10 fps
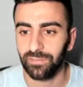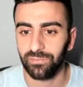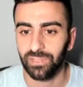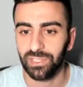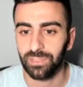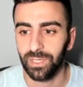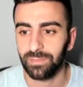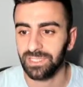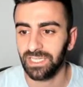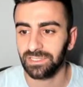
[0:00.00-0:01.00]
wenn wir hier
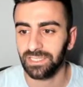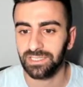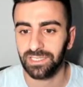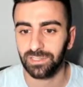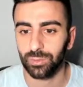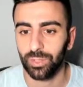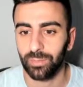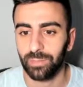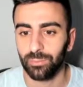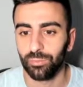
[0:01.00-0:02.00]
beim 618 oder
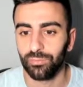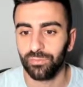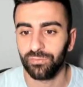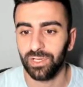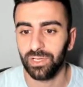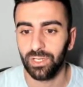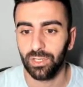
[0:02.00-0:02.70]
beim 05er